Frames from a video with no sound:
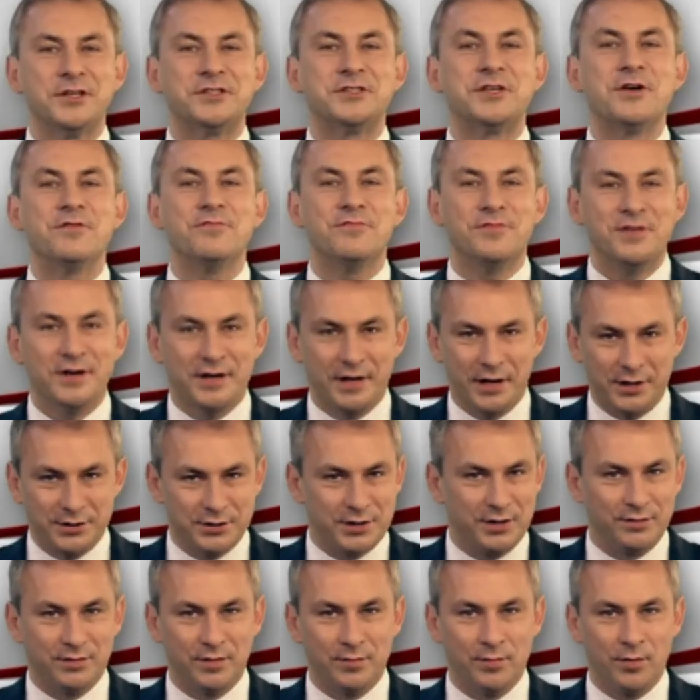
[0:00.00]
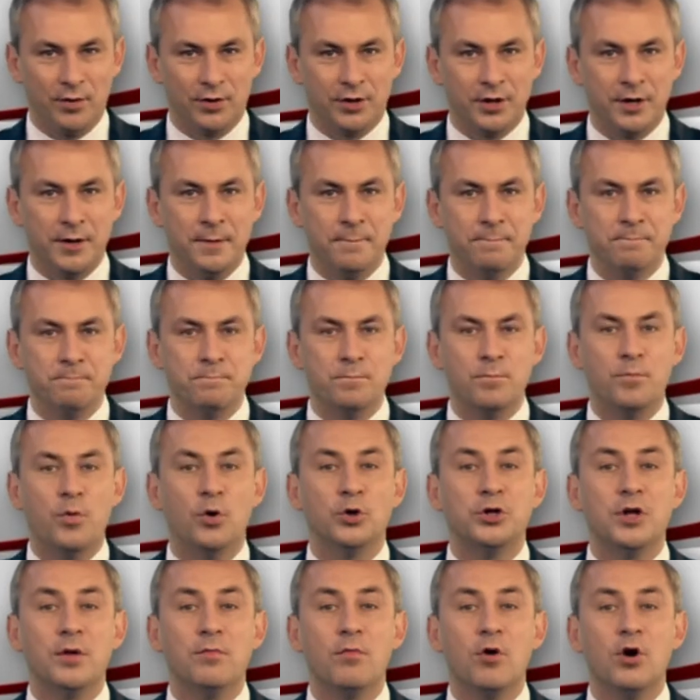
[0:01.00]
Chcę wygrać te wybory,
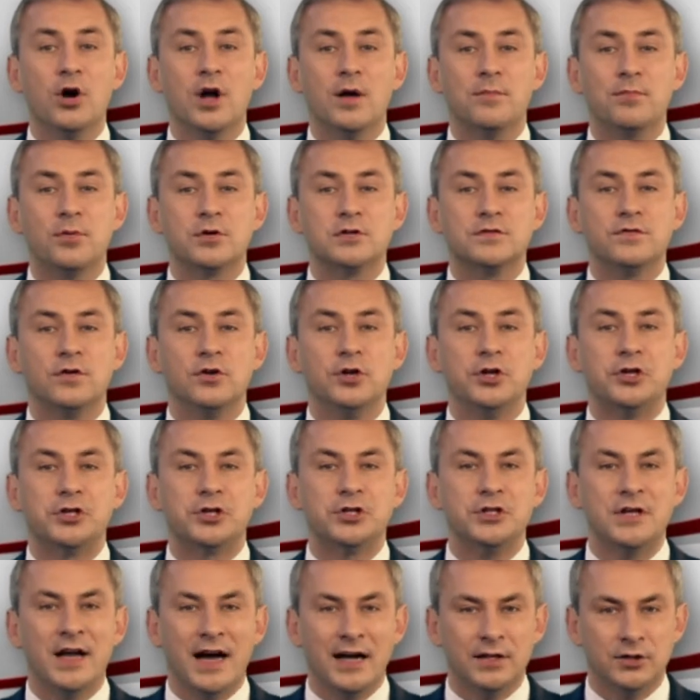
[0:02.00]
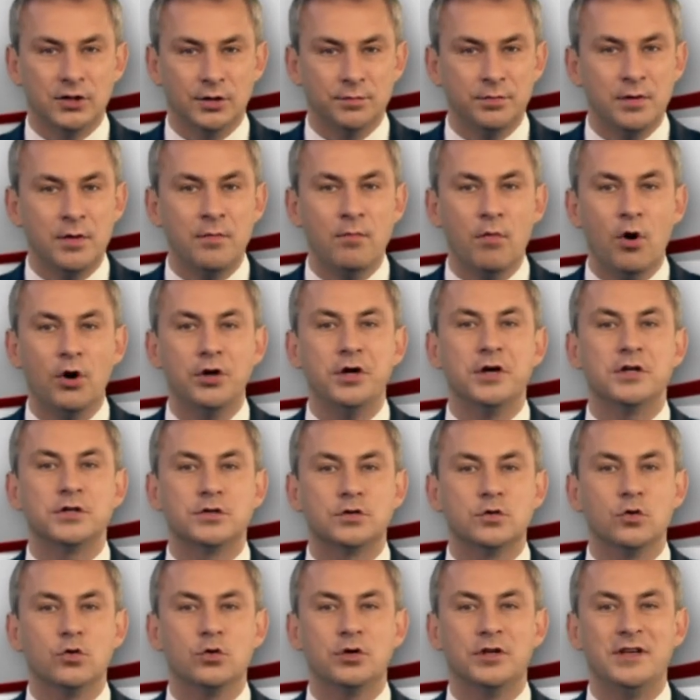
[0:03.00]
bo nie mogę pozwolić na to, by moje
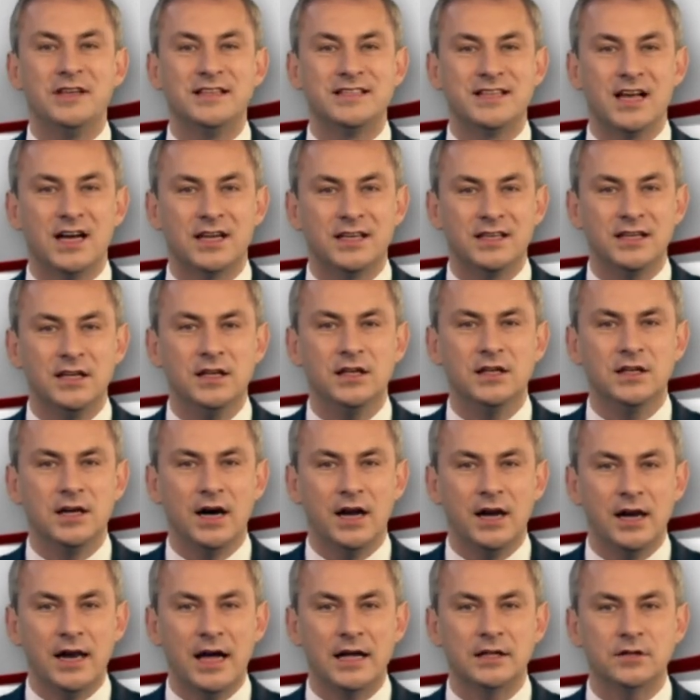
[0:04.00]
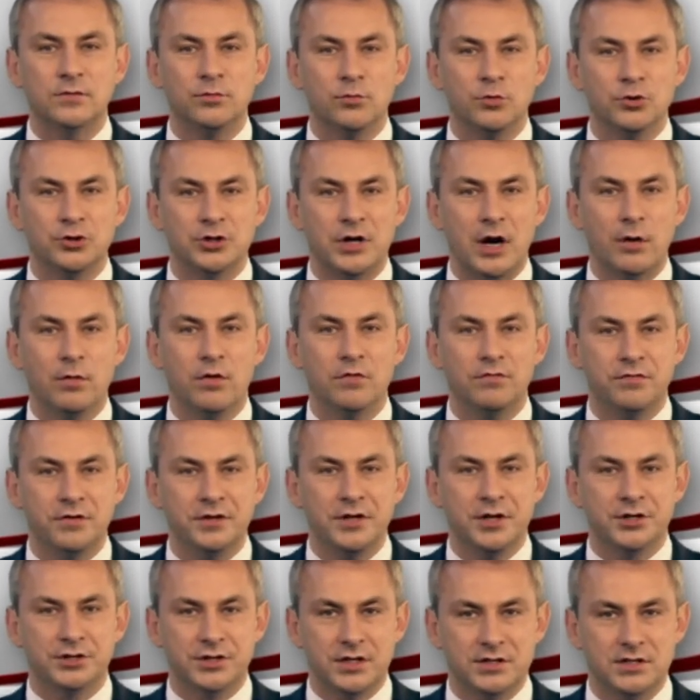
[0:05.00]
córki za kilka lat musiały
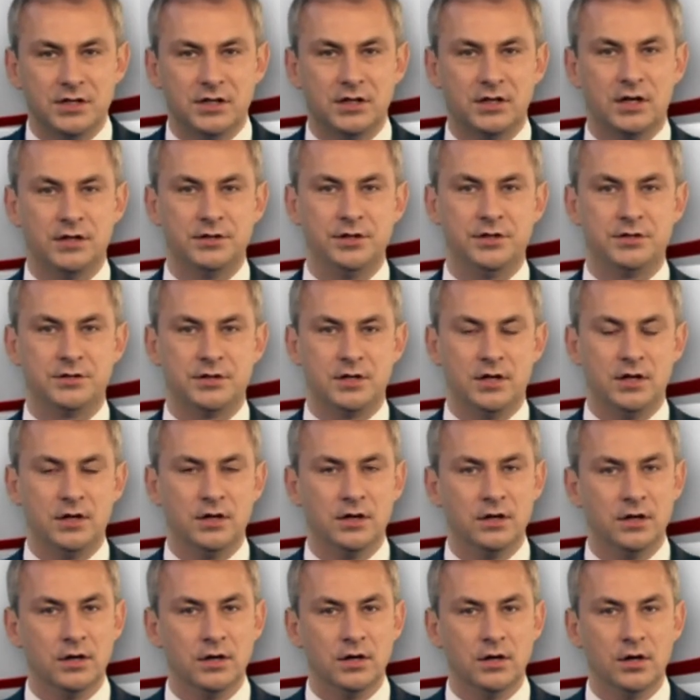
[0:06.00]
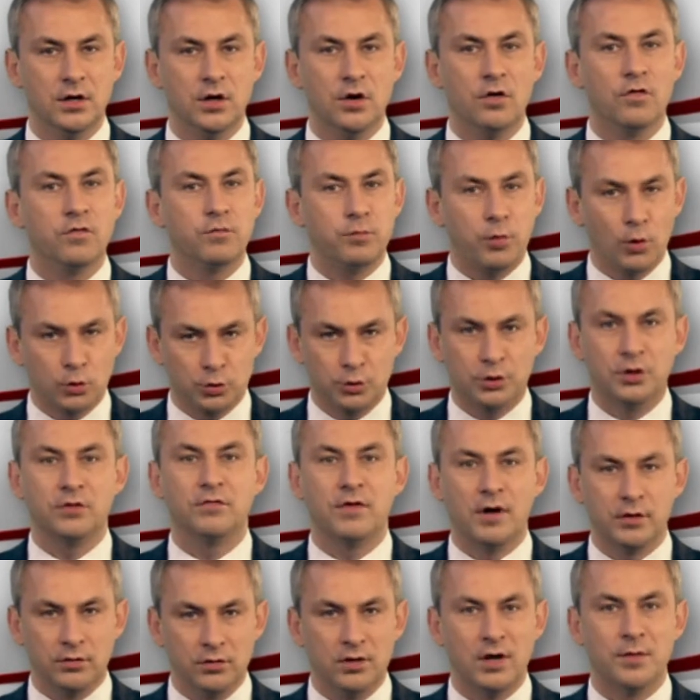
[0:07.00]
wyjeżdżać za granicę w
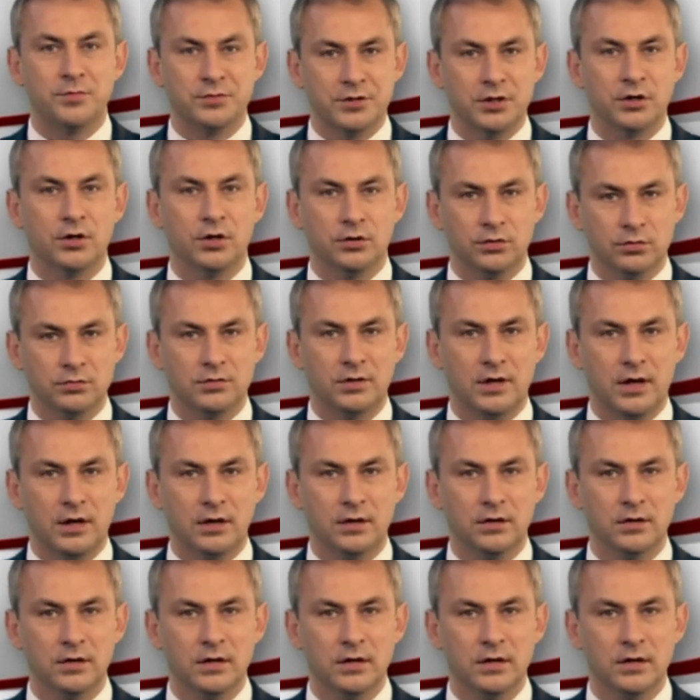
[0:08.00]
poszukiwaniu lepszego jutra.